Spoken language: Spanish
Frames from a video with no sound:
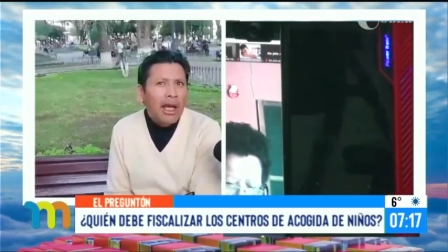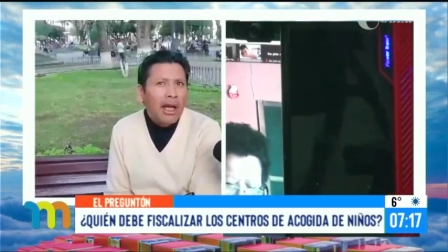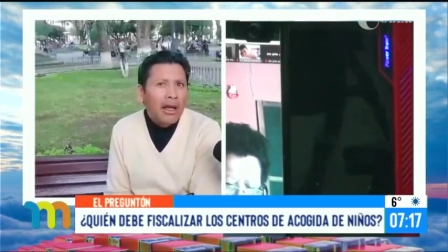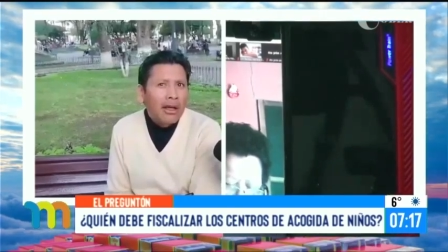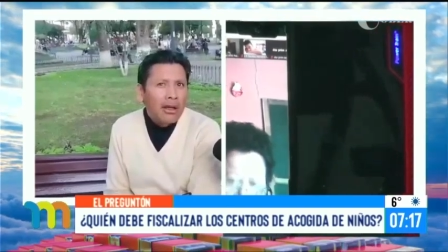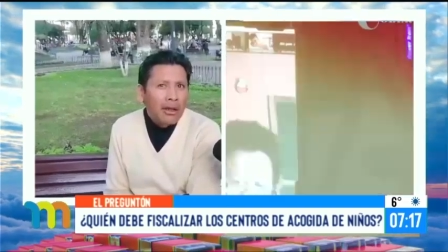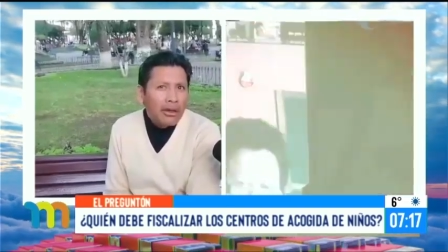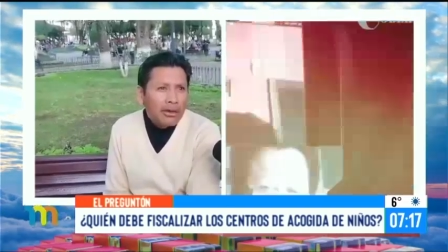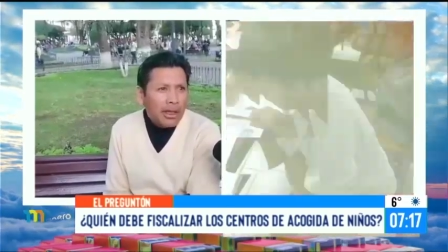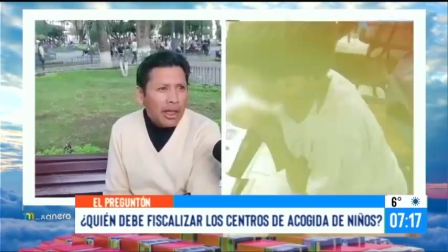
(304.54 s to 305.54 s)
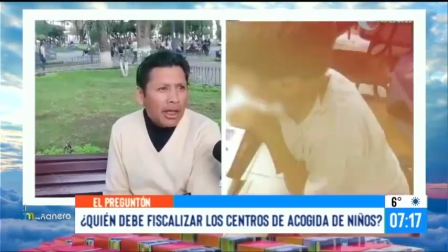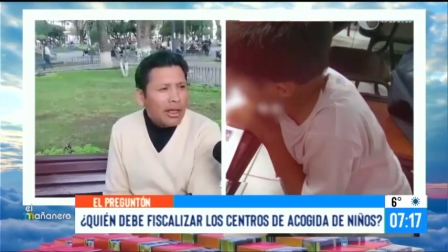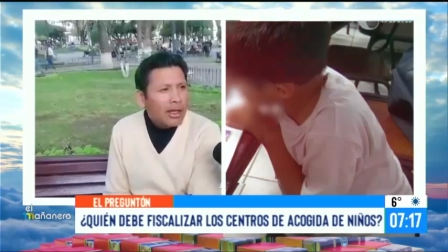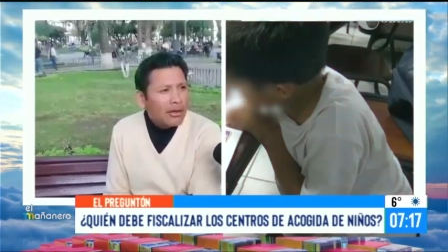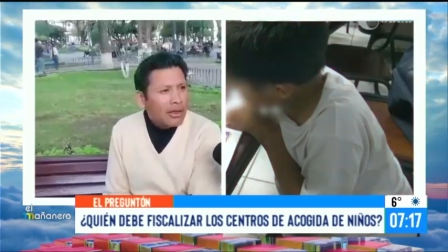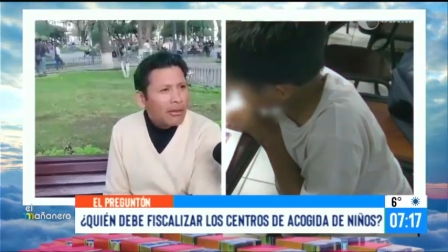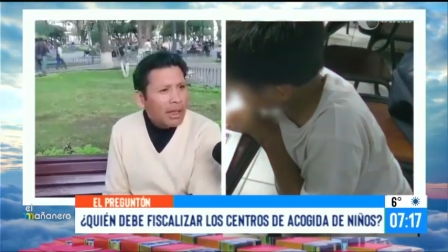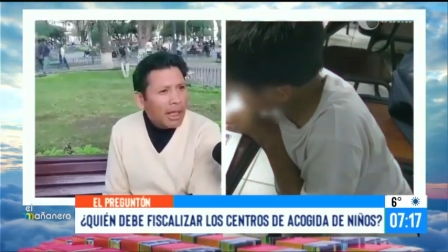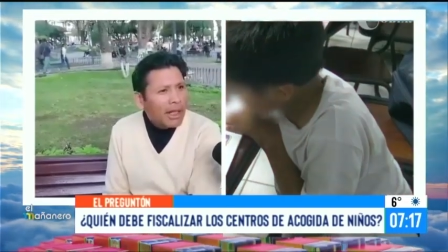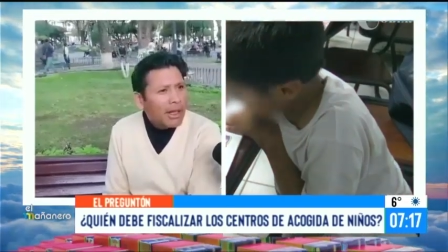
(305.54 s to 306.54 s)
DNA ellos
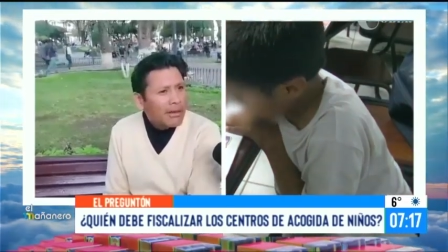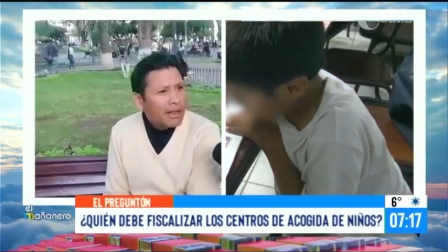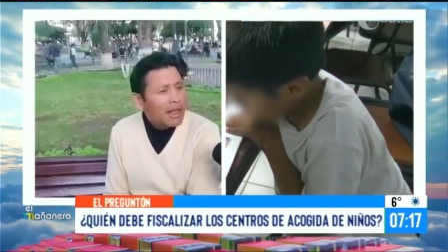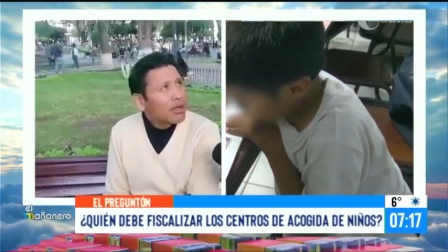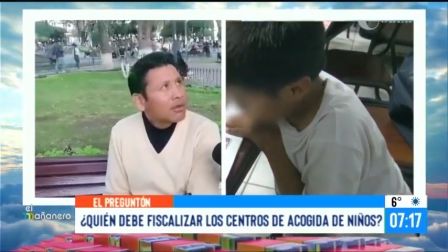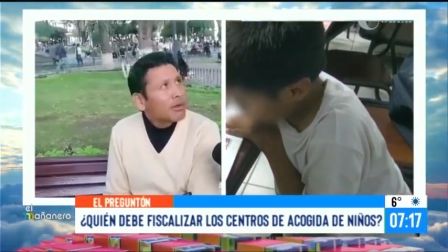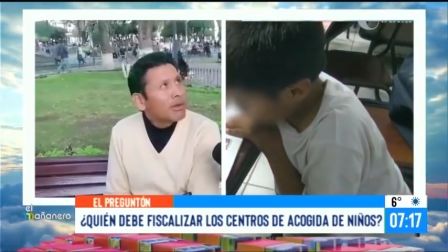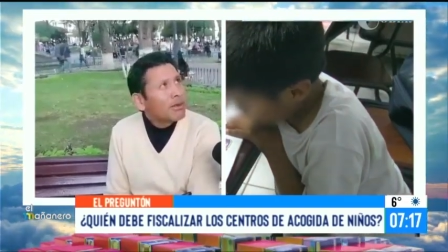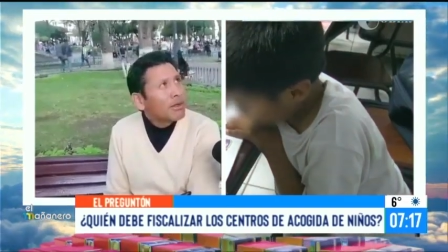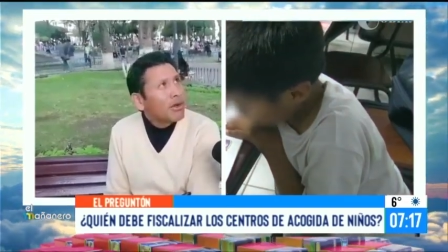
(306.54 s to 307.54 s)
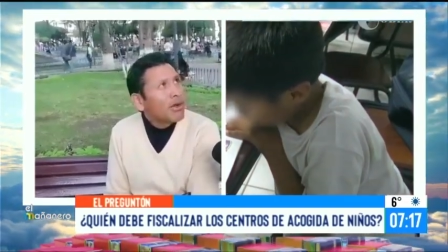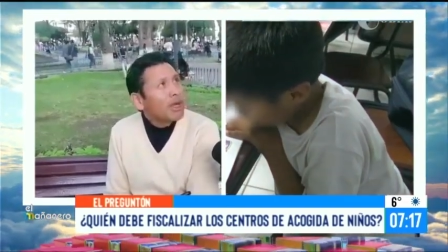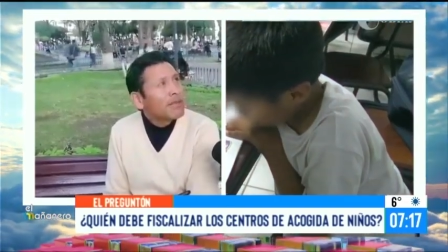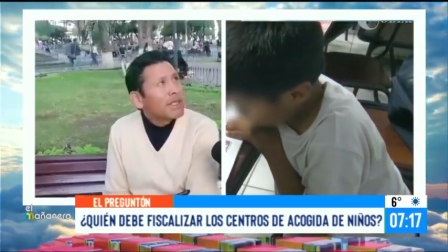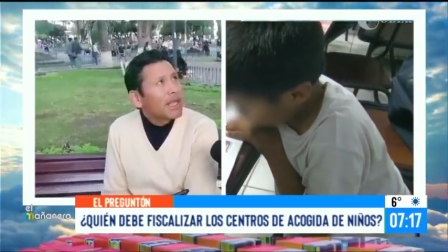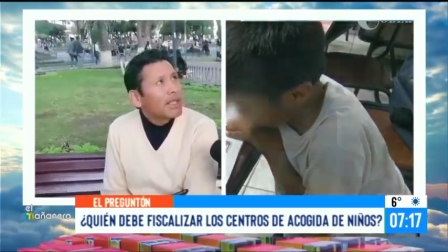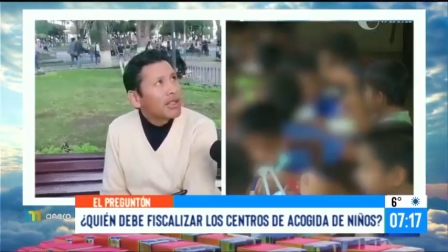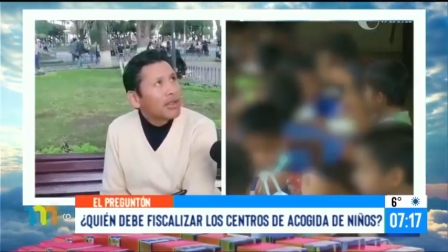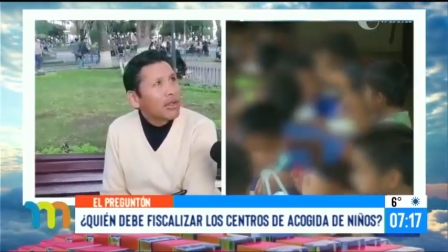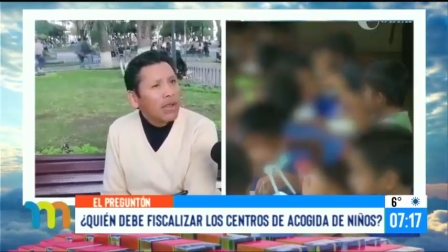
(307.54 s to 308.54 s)
deberían hacer la supervisión, la
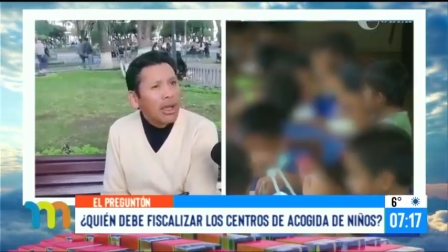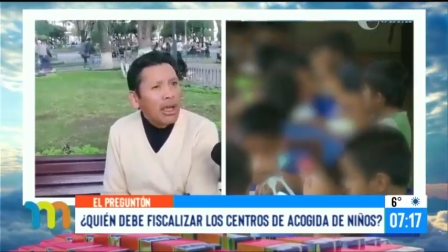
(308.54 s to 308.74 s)
fiscalización.